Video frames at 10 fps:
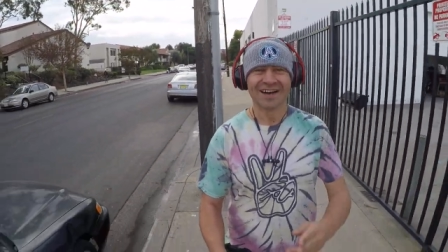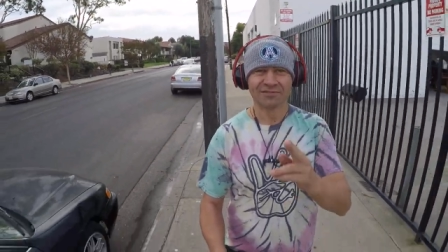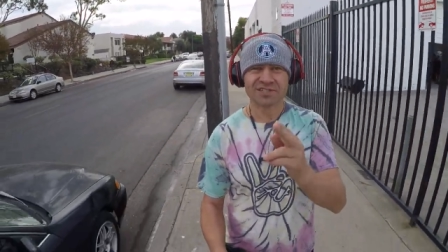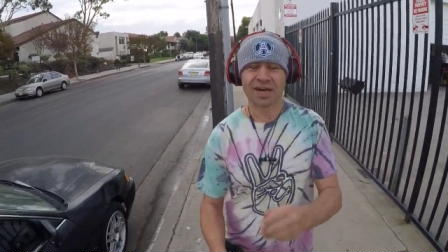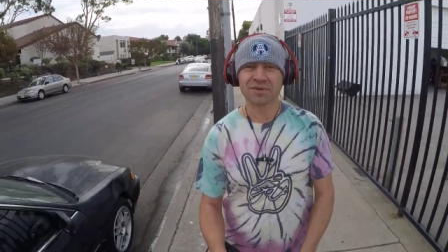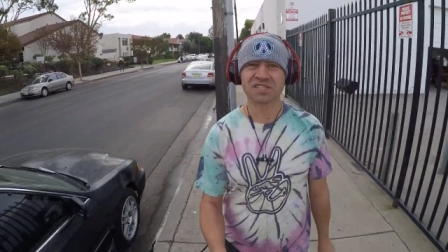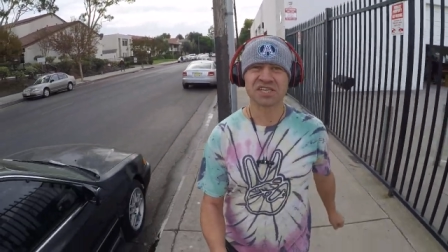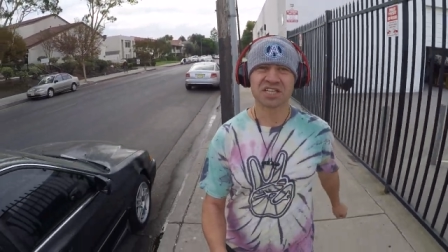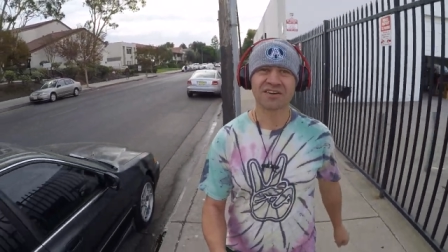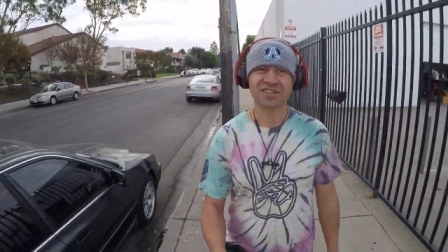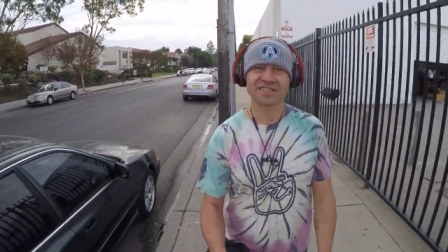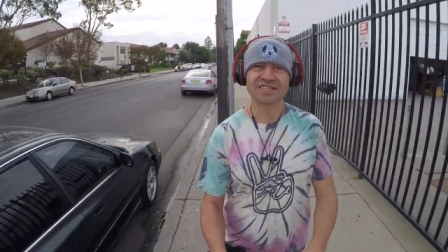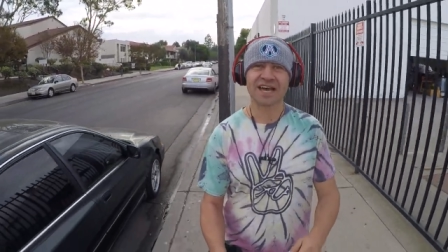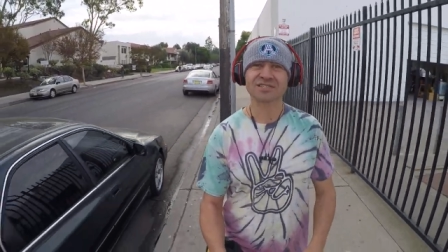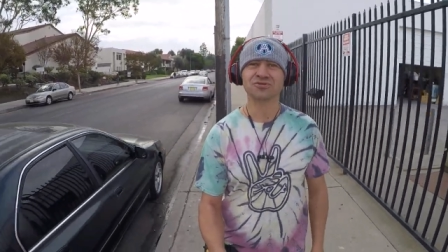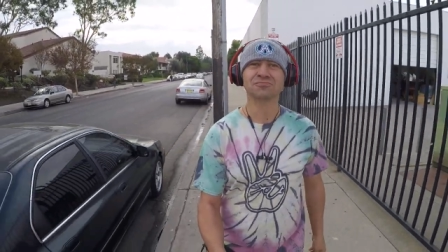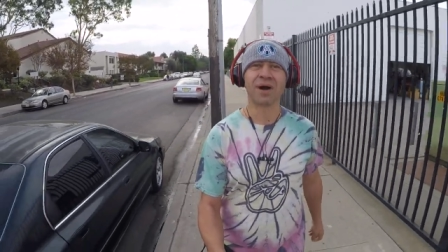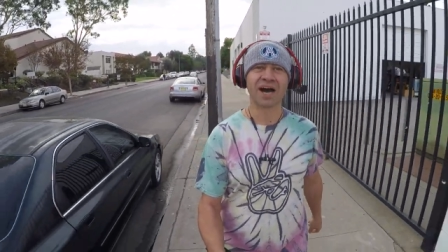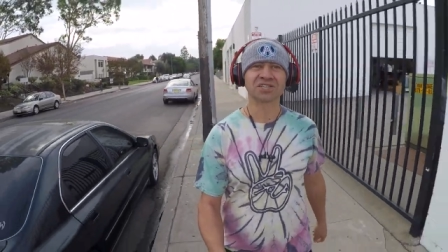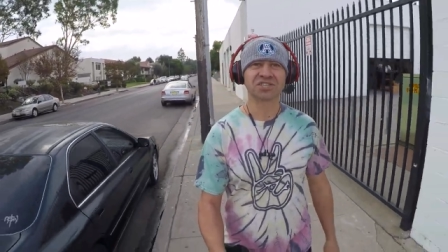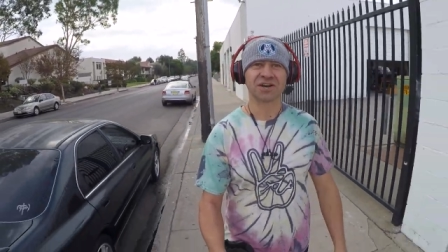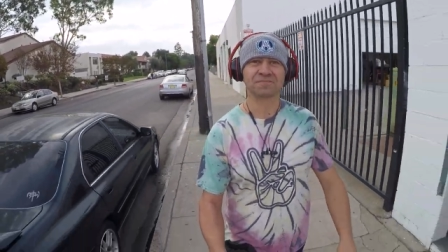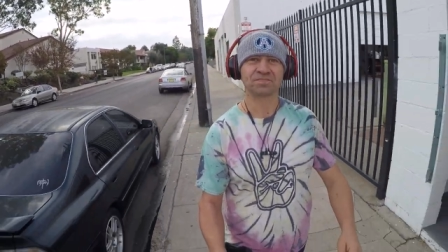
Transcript: Вот ко мне зашла в трансляцию Маша.